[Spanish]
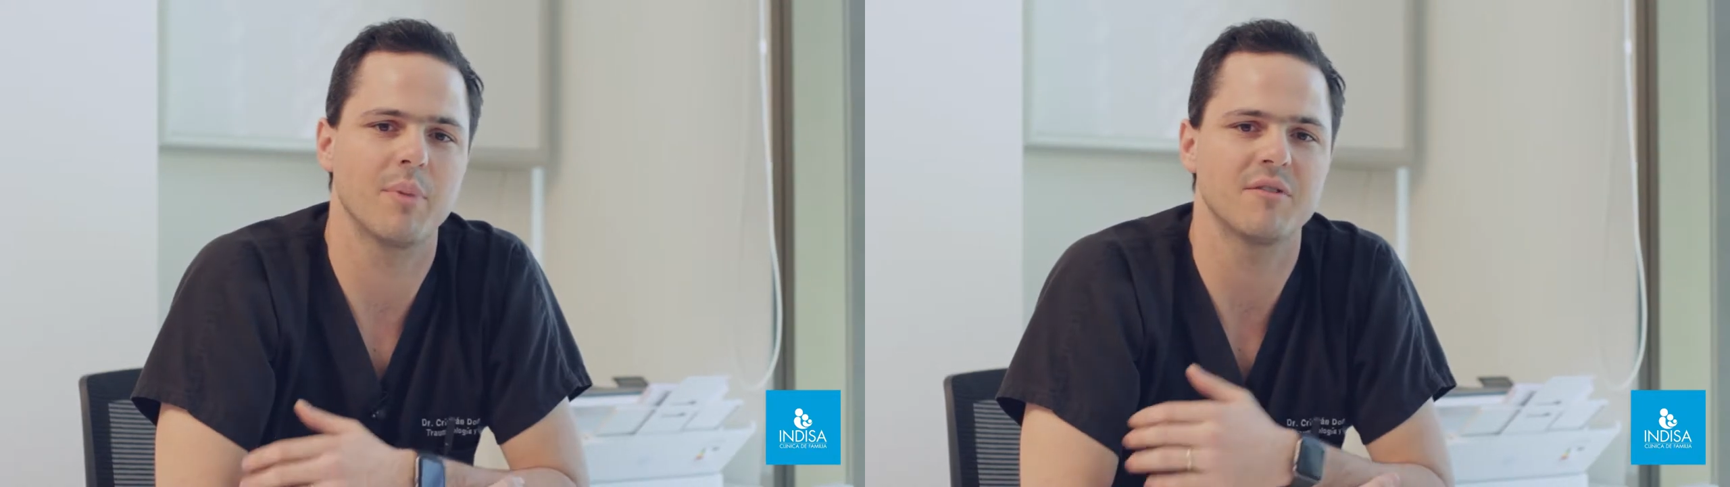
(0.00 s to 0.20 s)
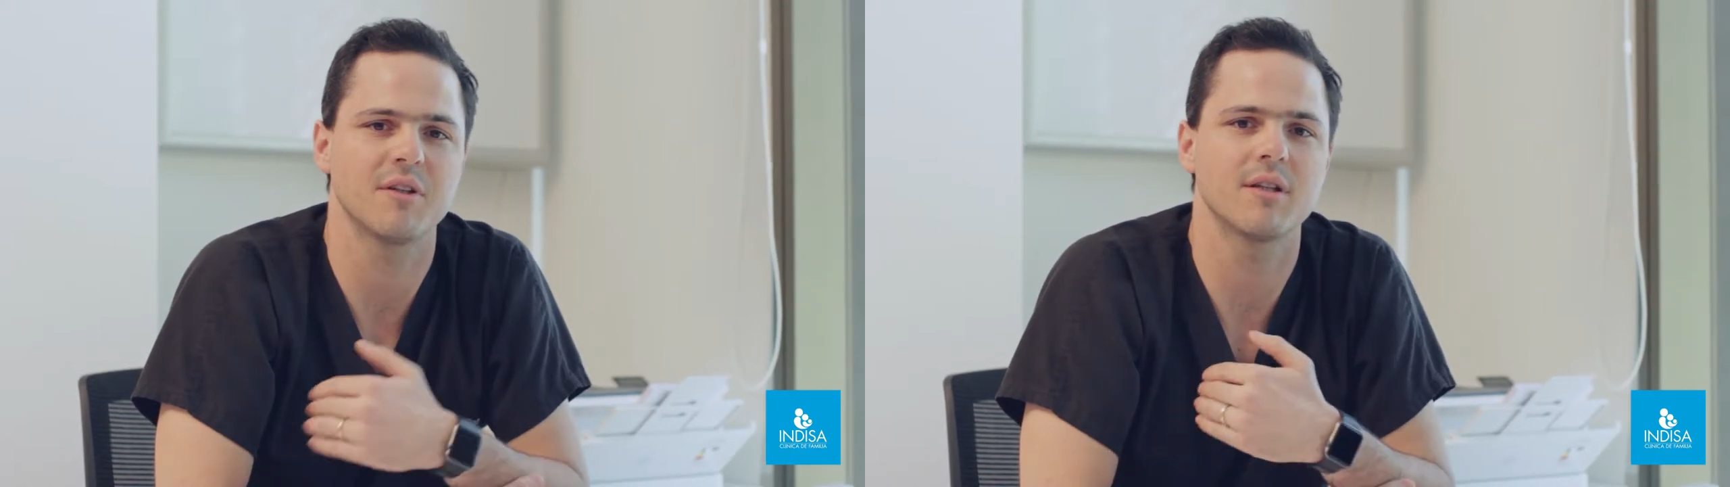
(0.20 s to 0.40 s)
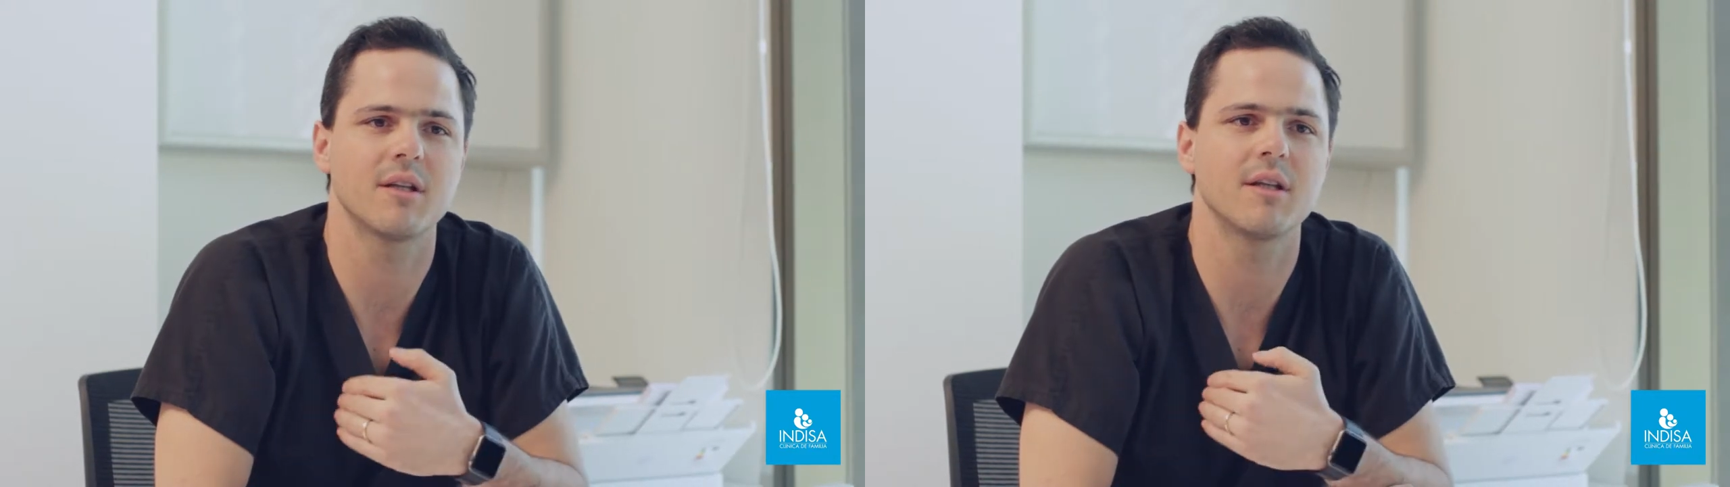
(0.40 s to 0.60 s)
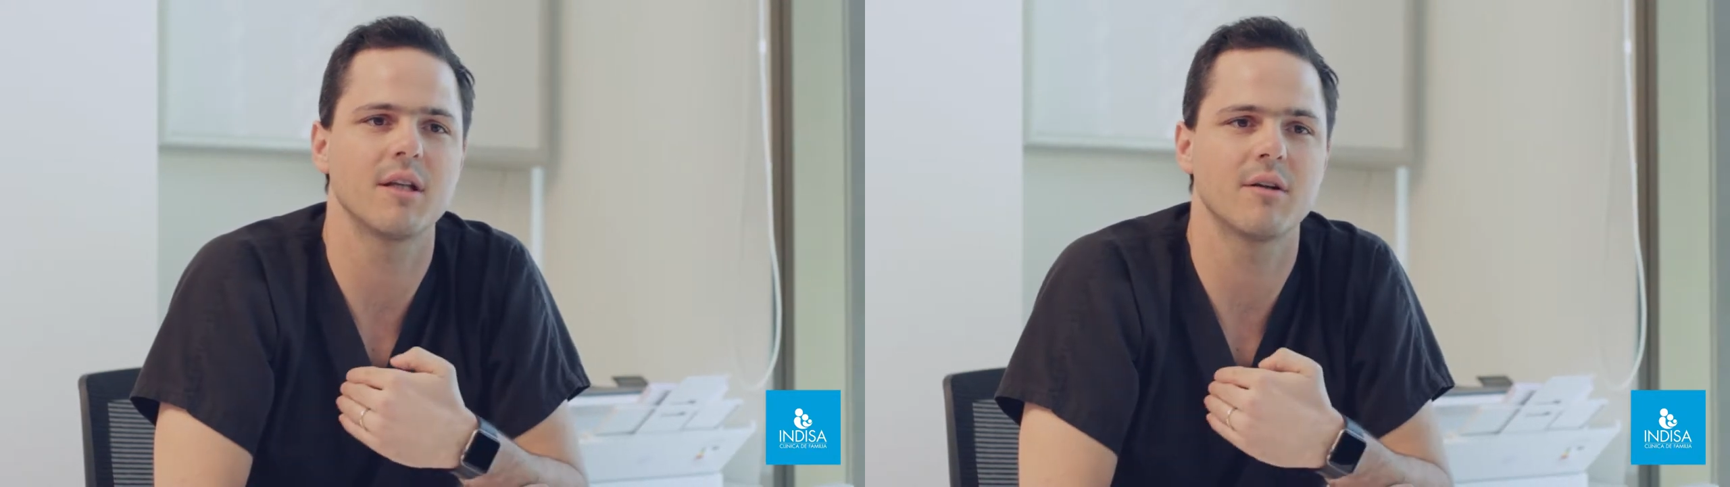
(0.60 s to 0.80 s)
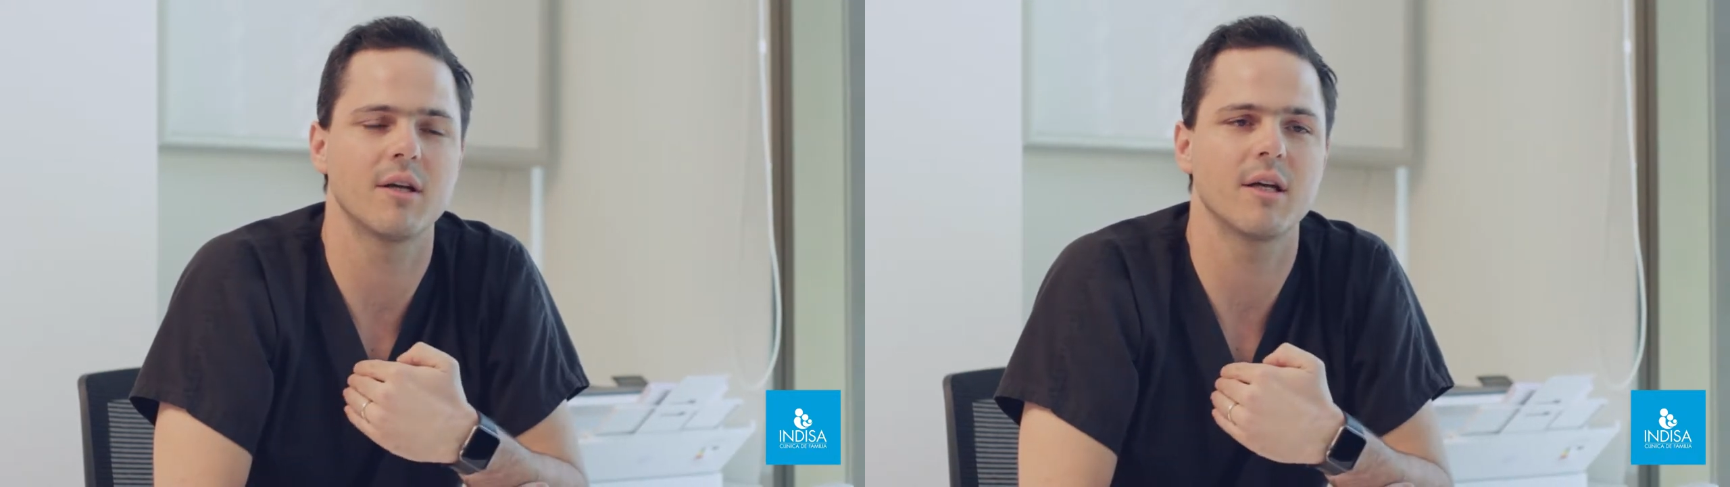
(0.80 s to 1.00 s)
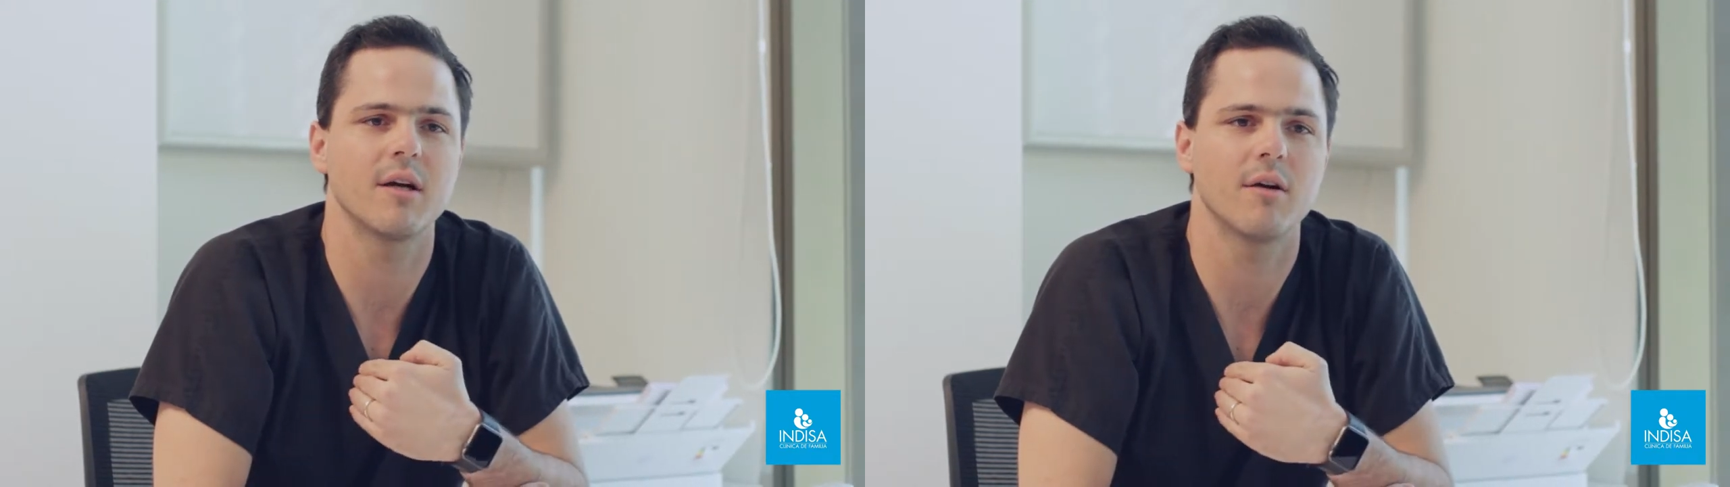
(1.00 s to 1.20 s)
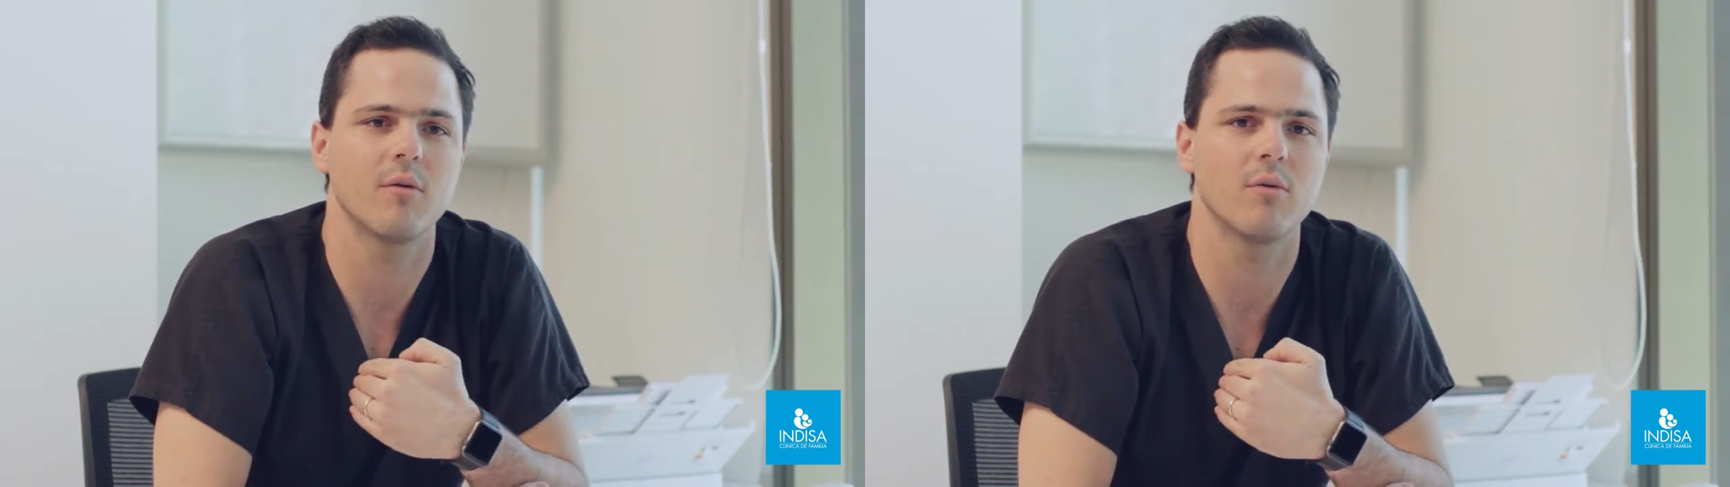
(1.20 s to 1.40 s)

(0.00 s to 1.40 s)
paciente tiene